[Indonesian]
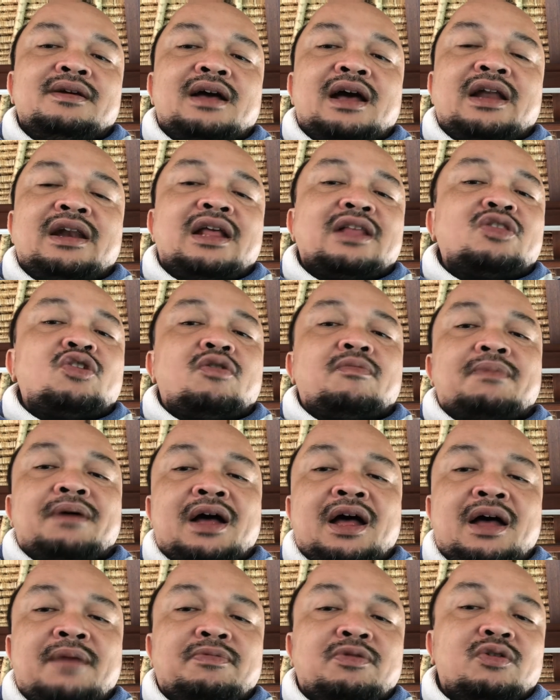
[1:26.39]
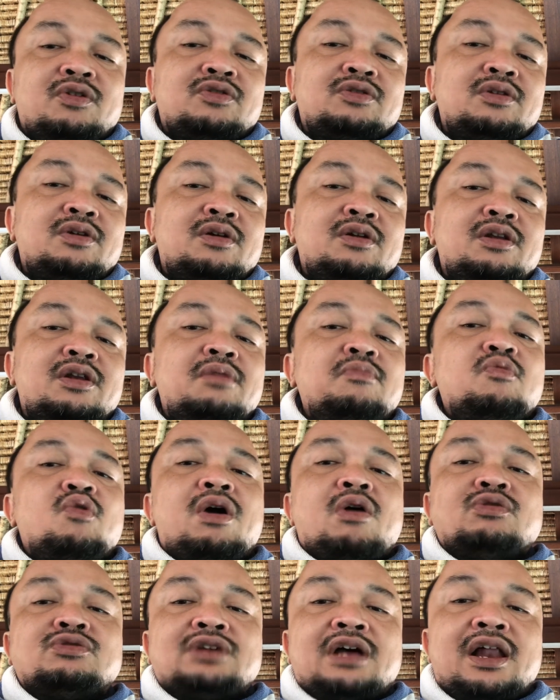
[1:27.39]
Anda top up terus uh,
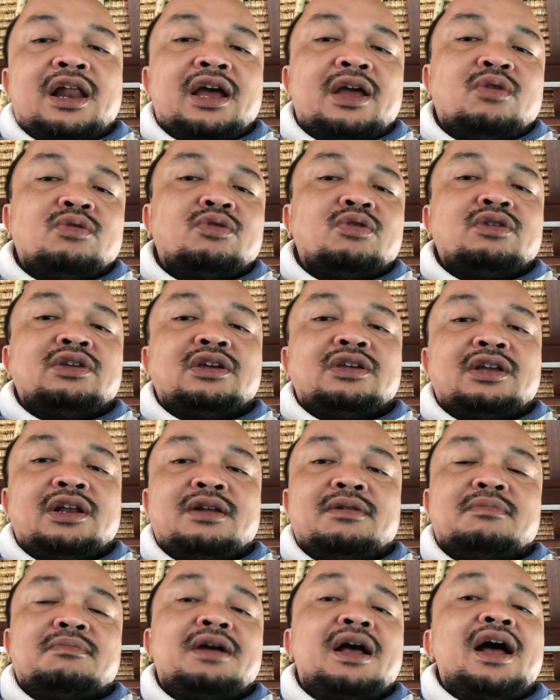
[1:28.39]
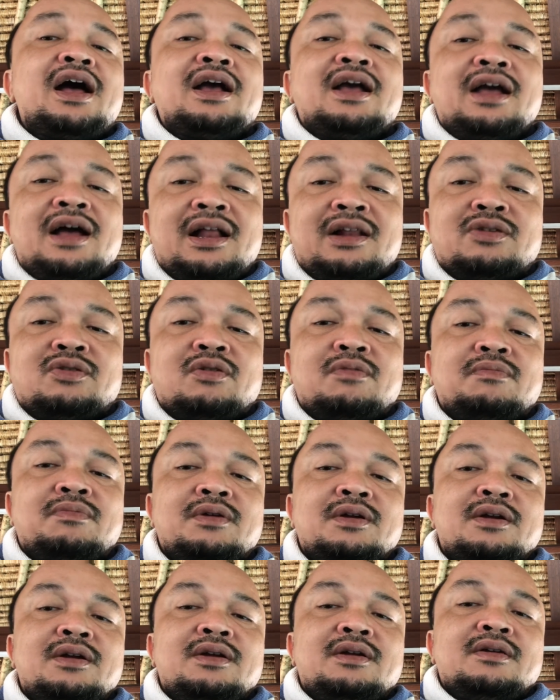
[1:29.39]
buka usaha lagi untuk nyicil gagal sob.
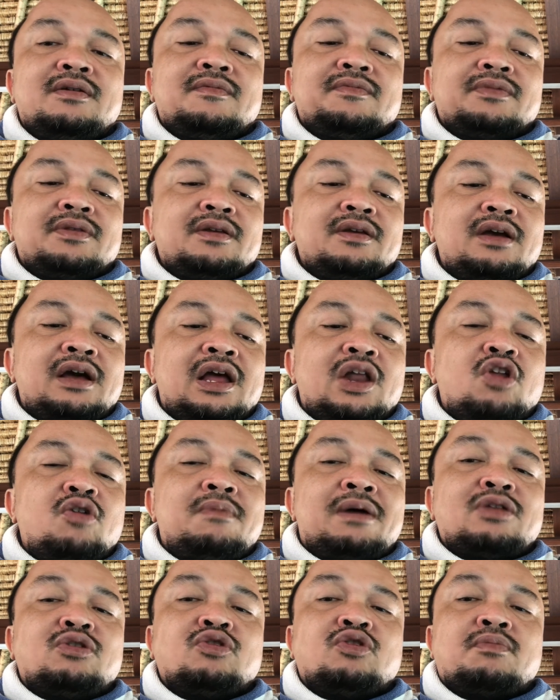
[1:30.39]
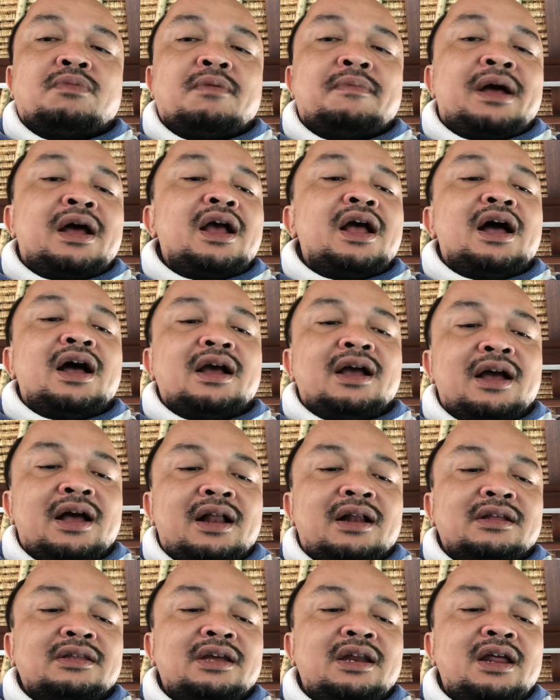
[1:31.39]
Gali lubang tutup lubang
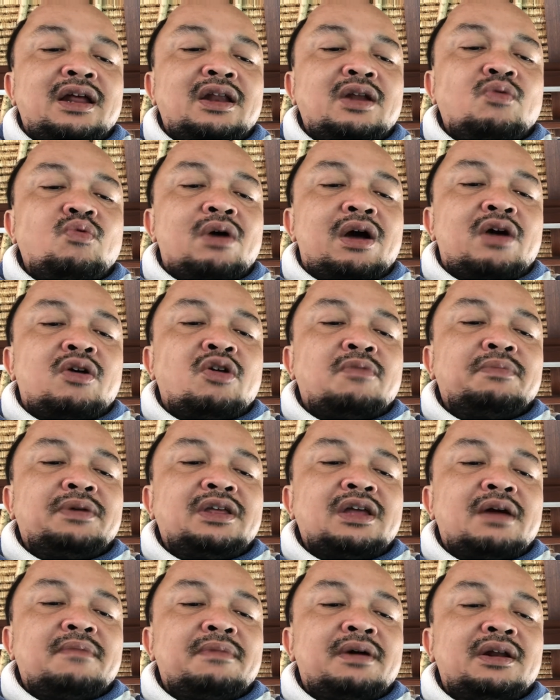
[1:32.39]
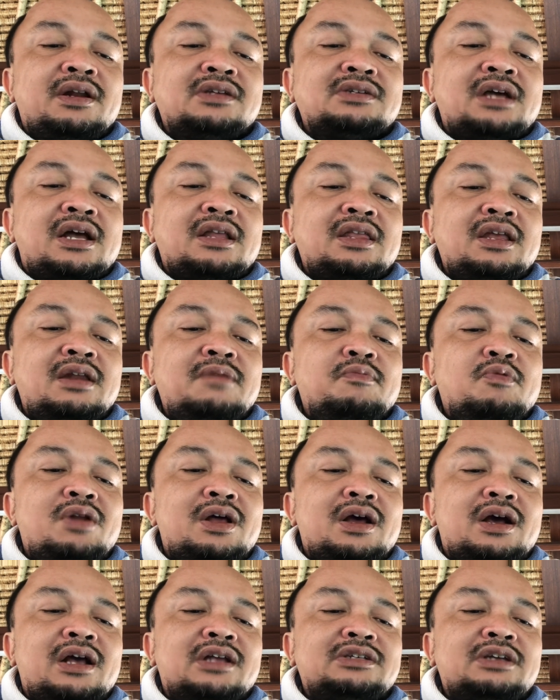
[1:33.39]
gagal. Jadi ada dua akun pinjaman. Di saat ini
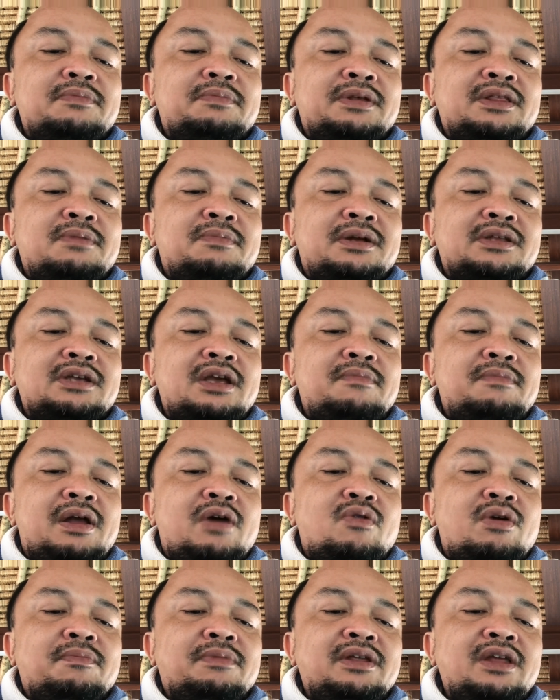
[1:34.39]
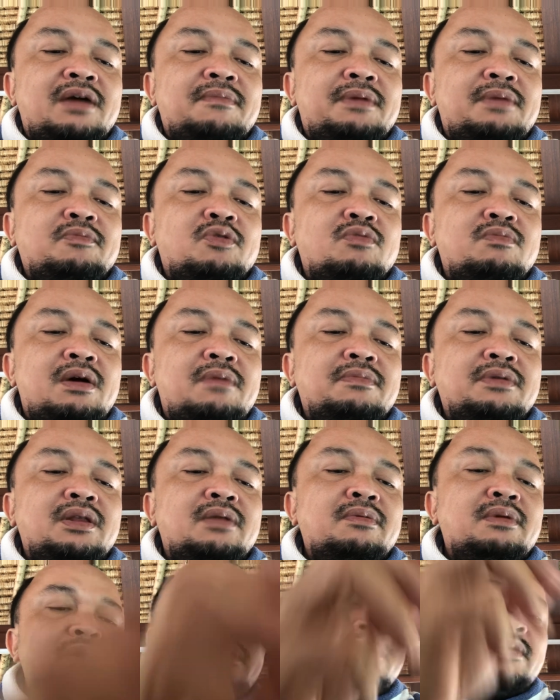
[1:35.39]
pula KCT tempat saya melakukan pinjaman berubah
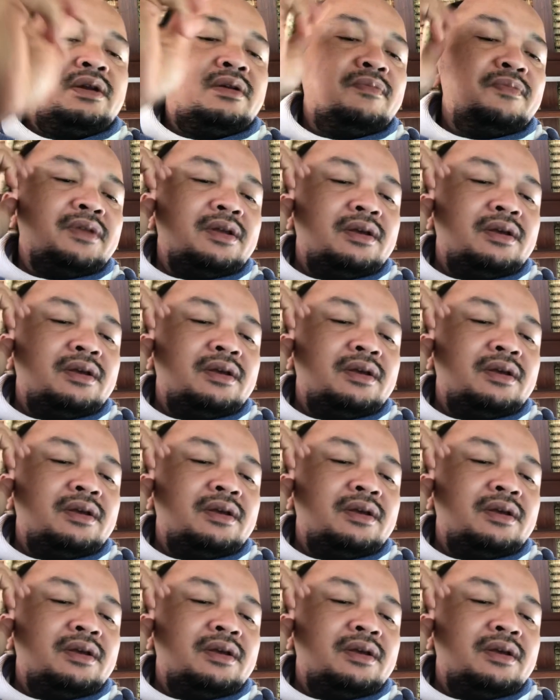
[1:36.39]
manajemen